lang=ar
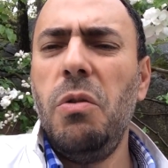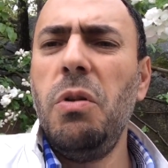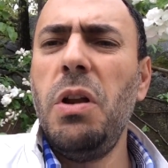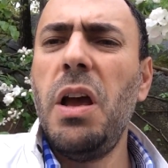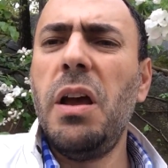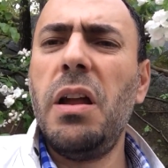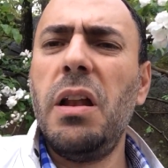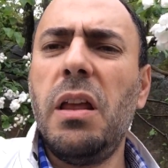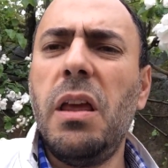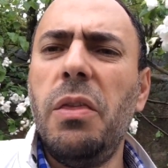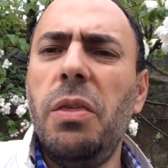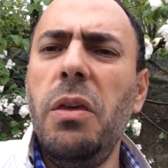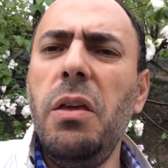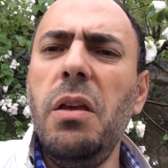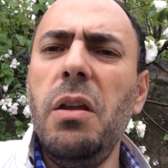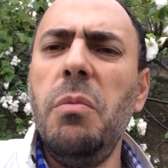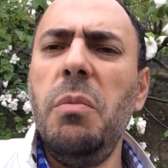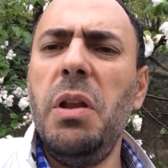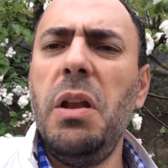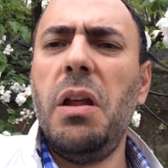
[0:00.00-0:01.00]
هناك
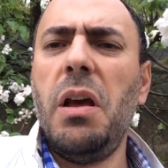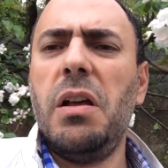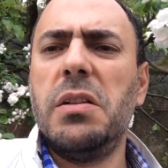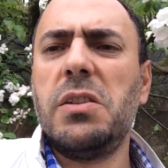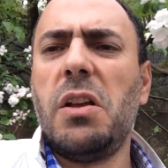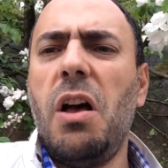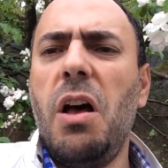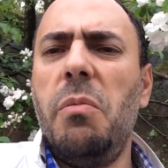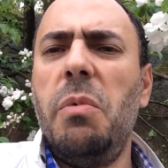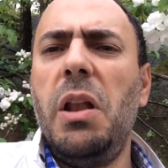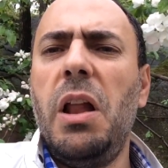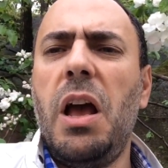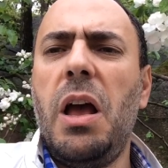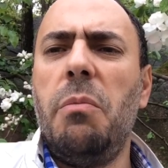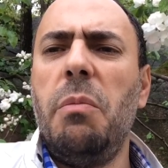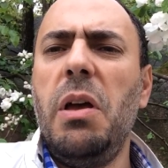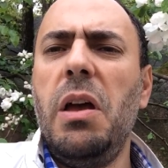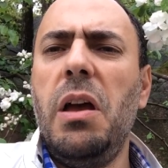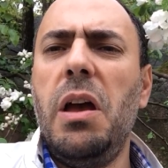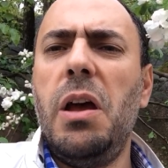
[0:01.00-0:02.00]
الكثير من أصحاب
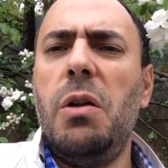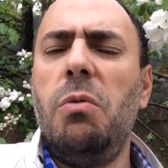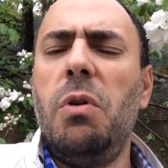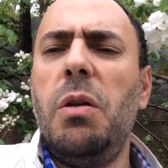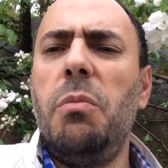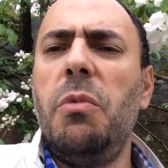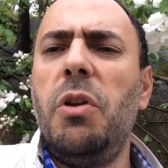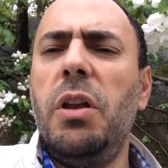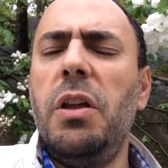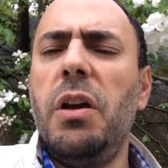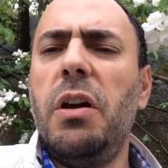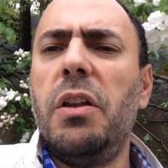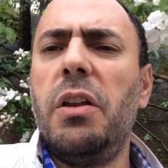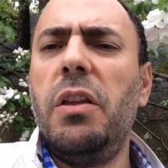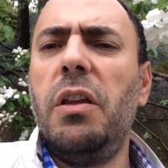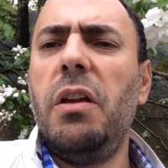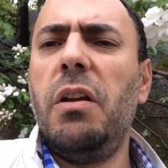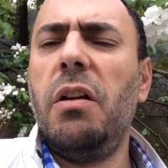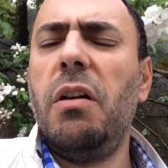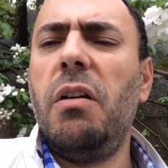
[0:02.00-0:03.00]
الأعمال
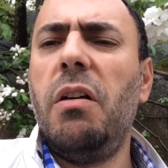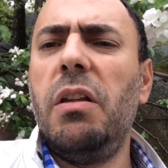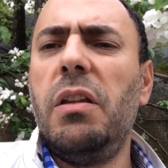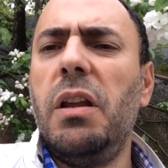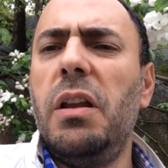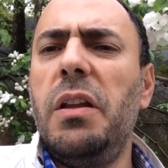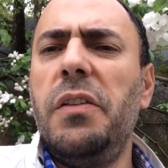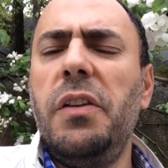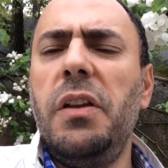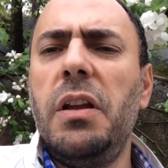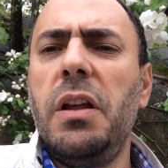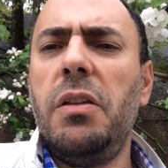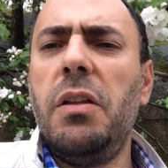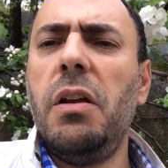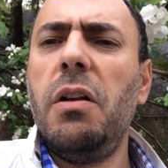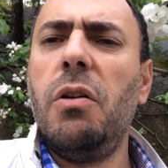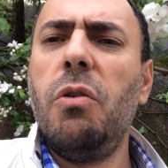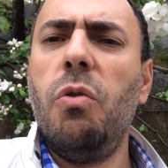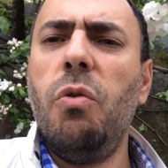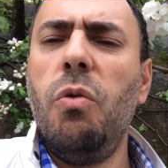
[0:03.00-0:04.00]
والمليارديرات الذين
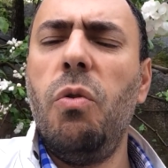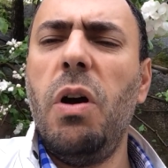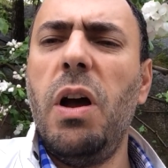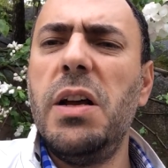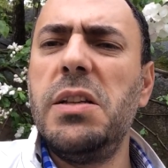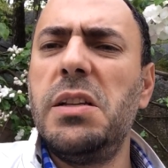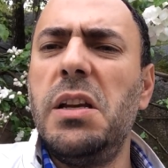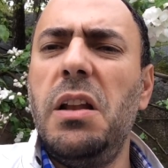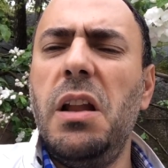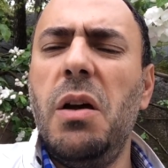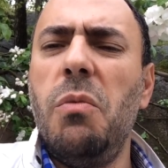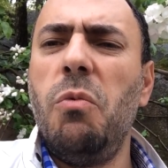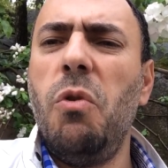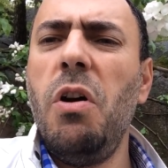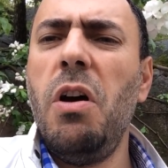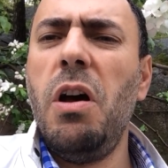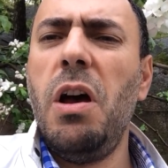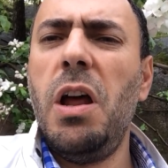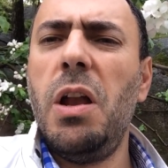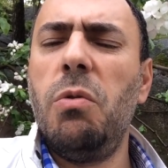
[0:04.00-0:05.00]
تركوا هذه
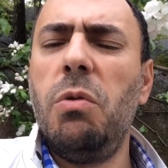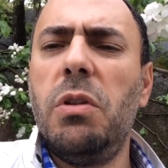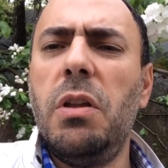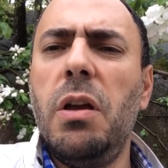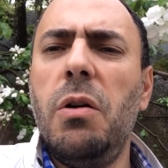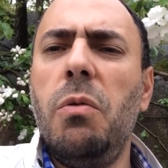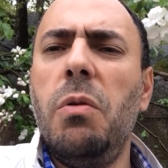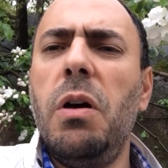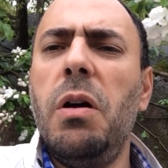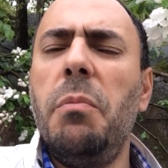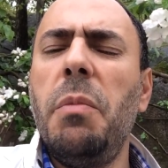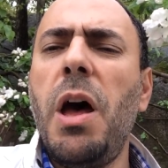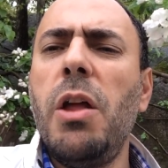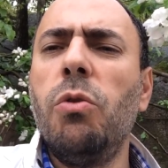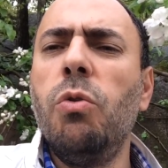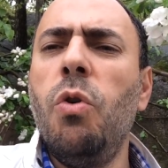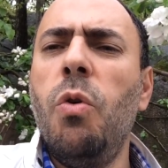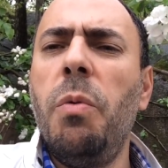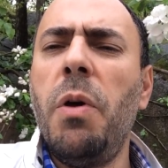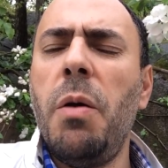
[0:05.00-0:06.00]
الأموال
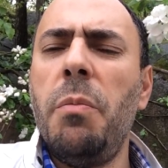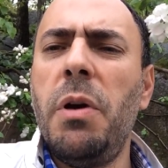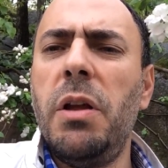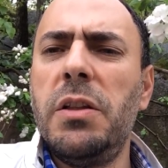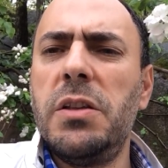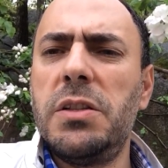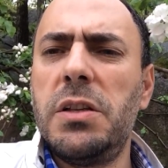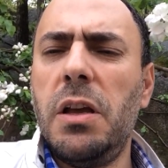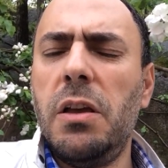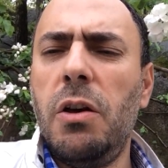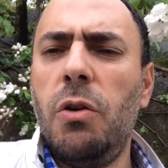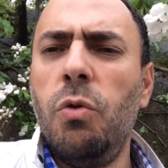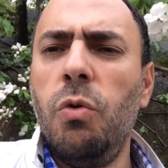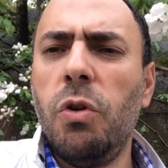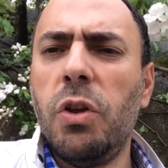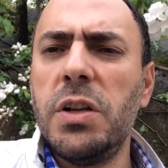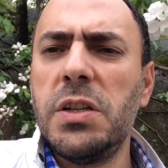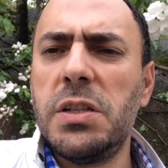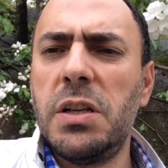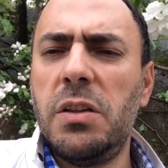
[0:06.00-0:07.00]
وبعضهم كما تذكرون
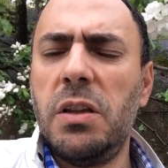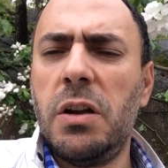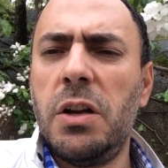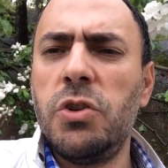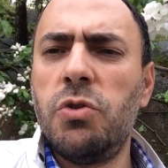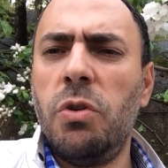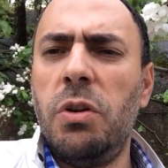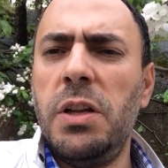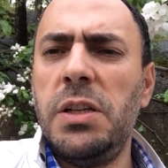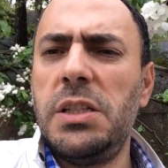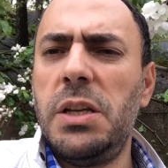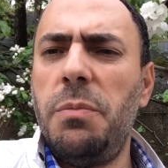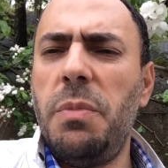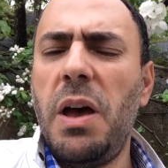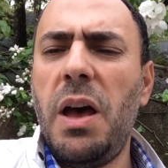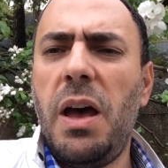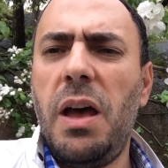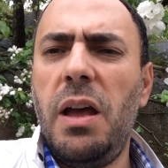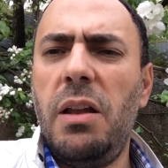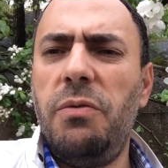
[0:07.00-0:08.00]
قصة الرجل الذي
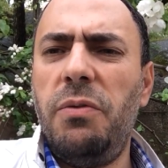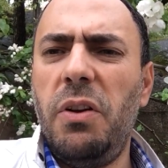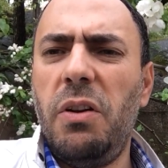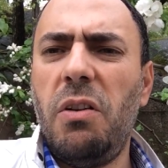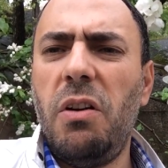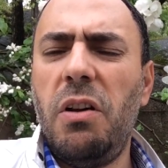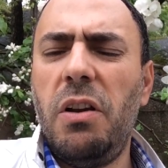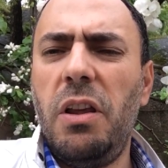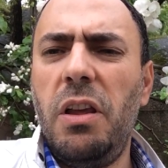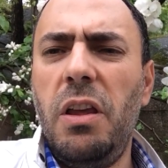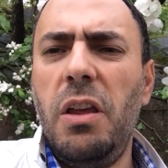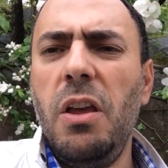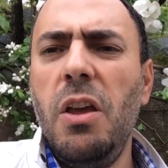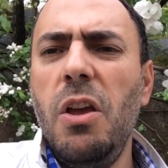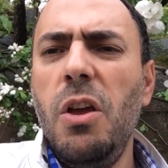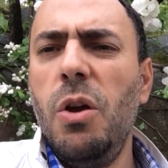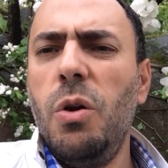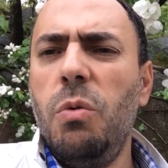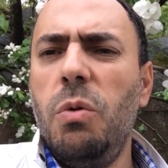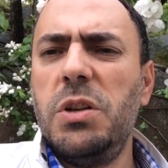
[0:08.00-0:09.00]
باع الفراري
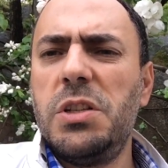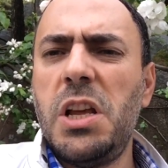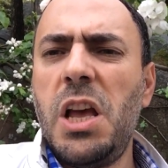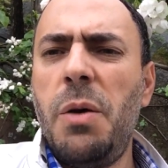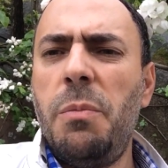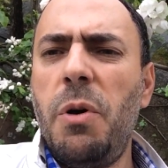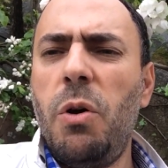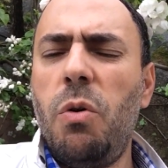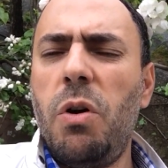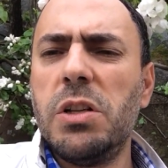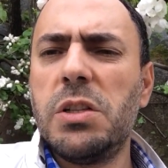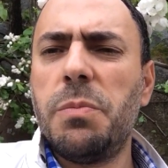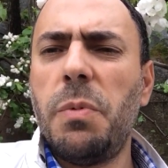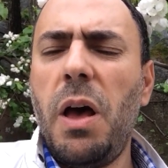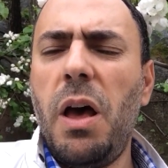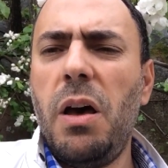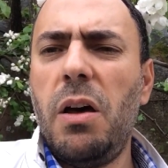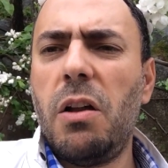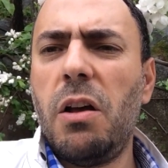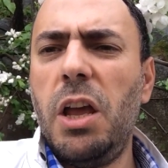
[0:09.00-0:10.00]
وذهب
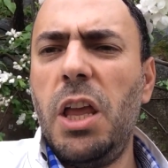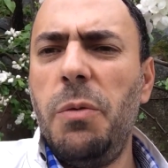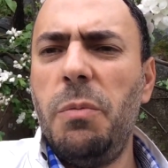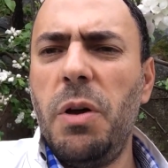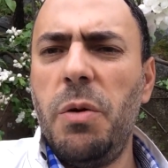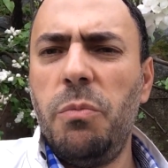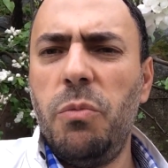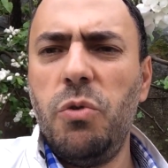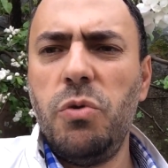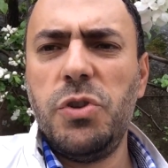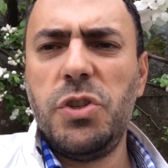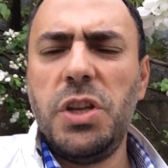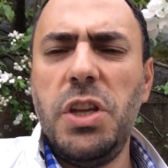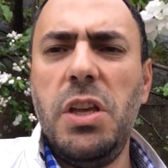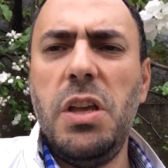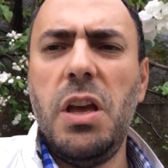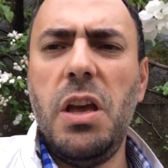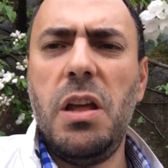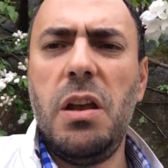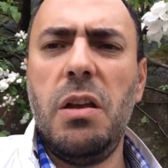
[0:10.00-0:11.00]
وأصبح راهبا
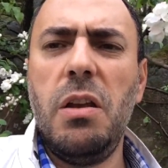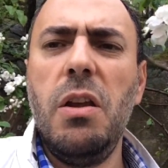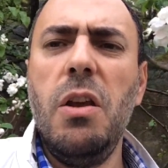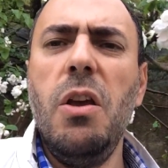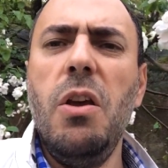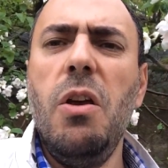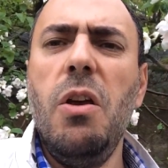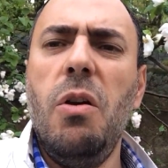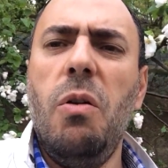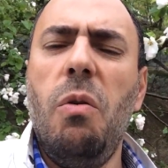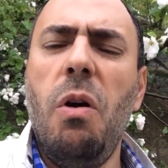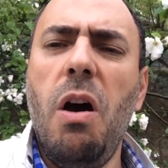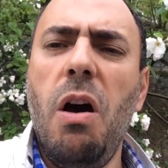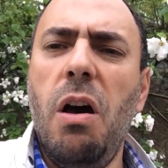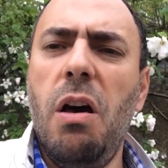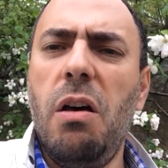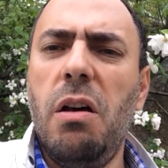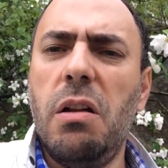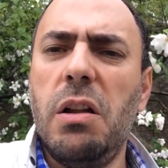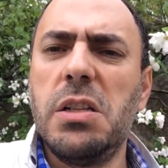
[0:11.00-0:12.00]
بوذيا
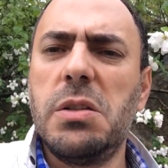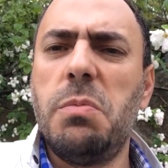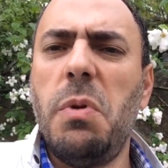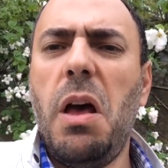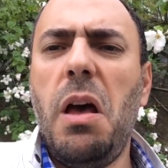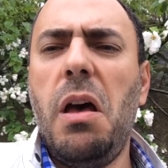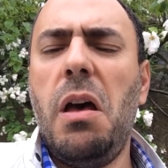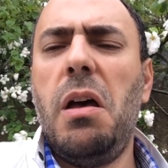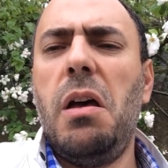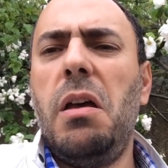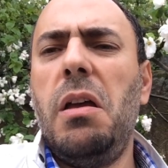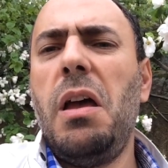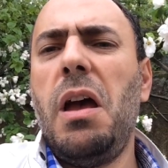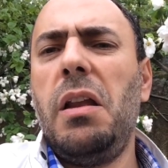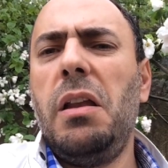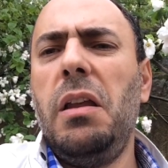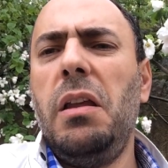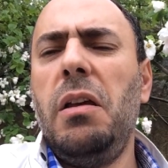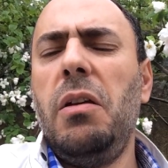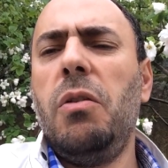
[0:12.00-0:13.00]
وآخر أصبح
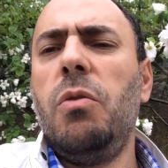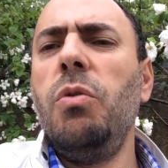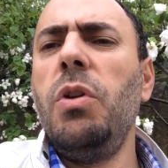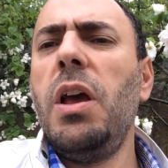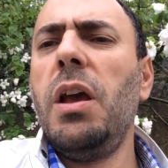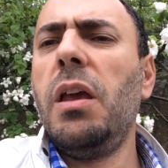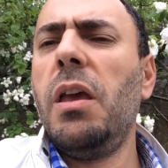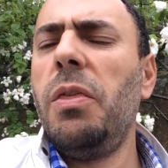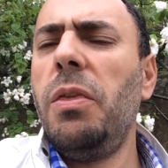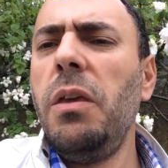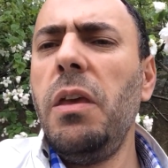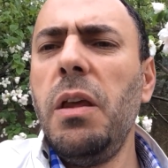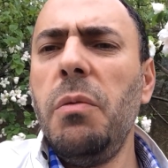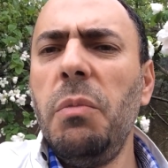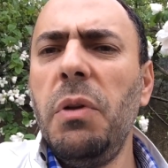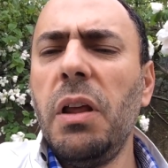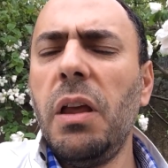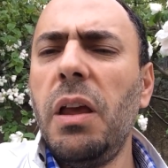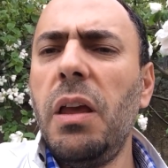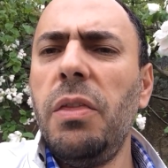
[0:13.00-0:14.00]
يعني هناك كثير
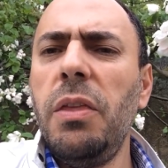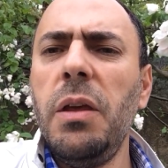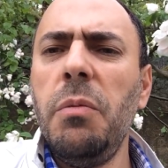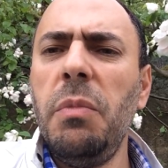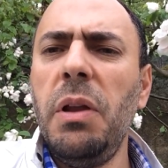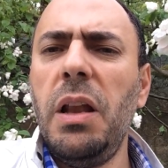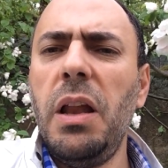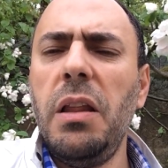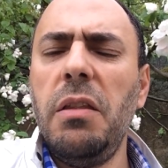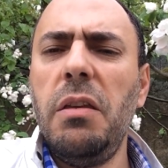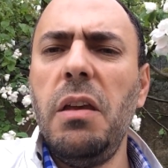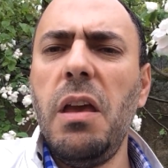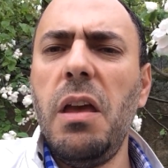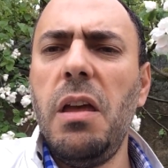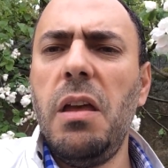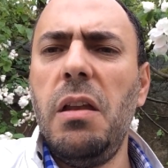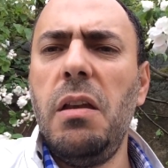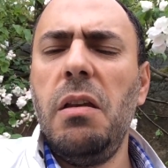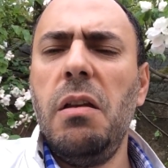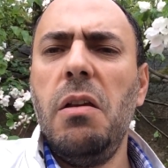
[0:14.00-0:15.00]
من كثير من
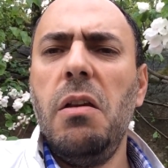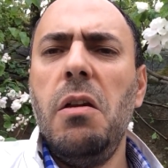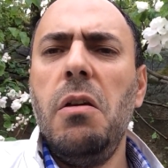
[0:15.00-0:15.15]
الأديان